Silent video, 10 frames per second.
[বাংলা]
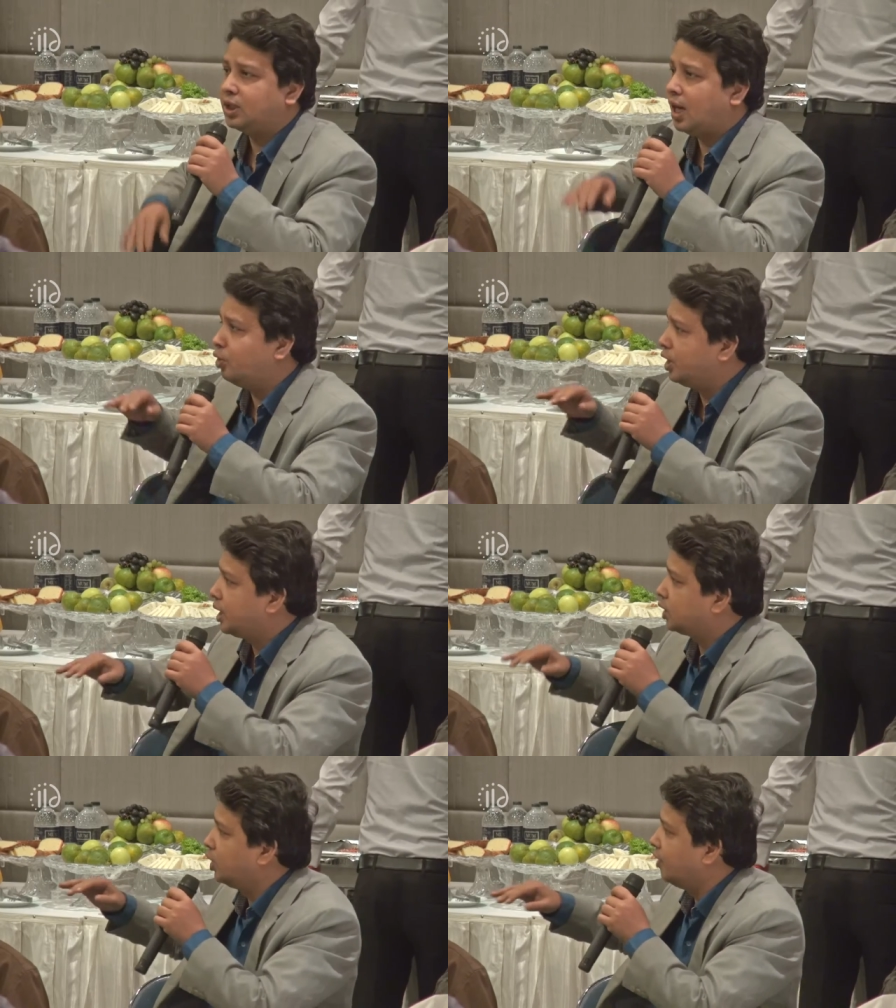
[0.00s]
থাকে
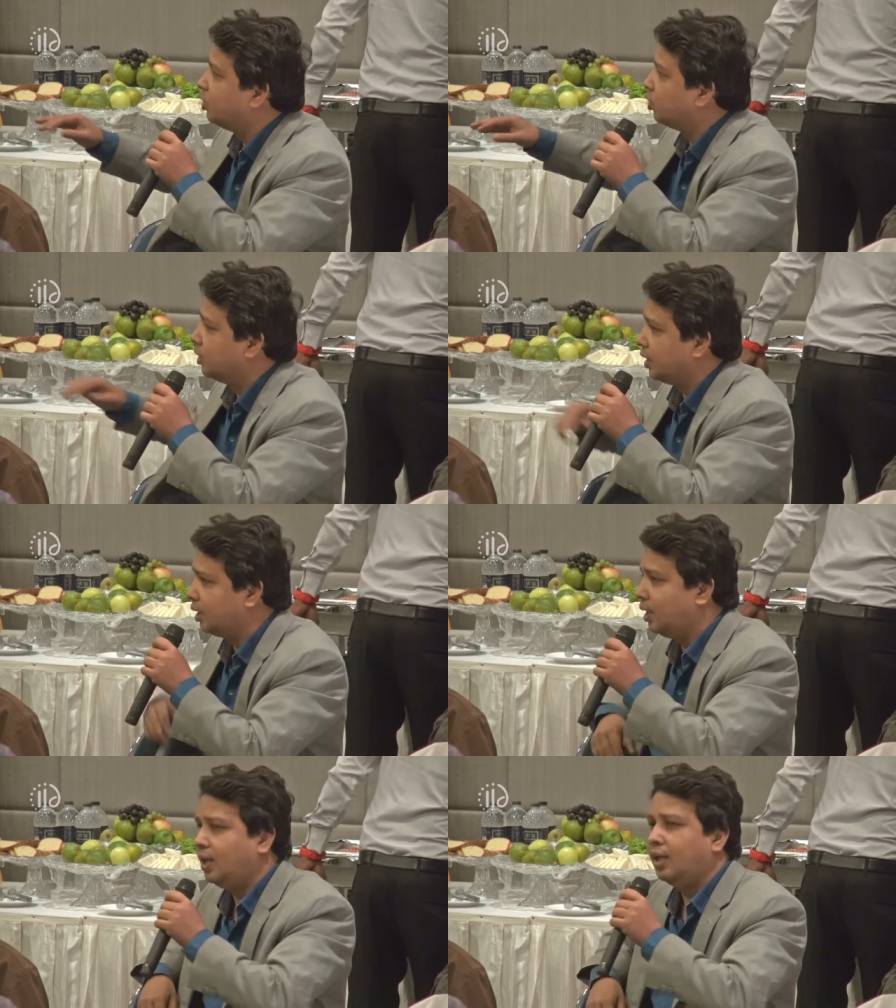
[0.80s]
সেই
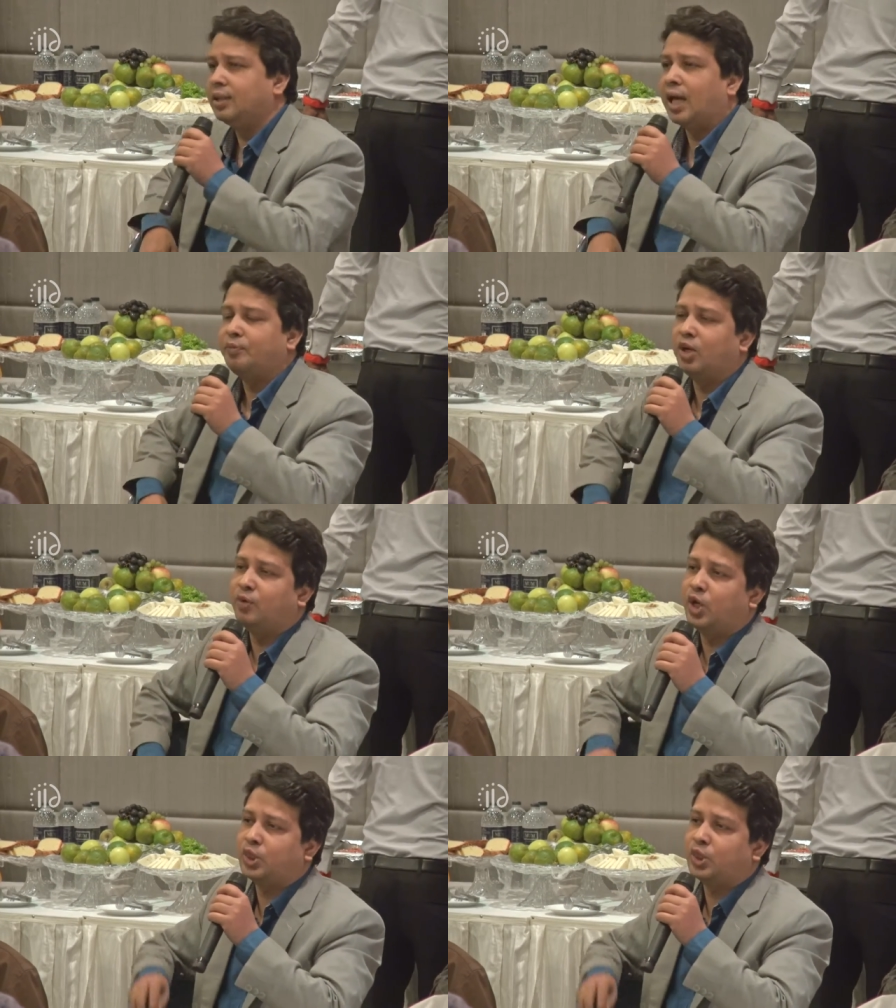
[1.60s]
প্রসেসের মধ্যে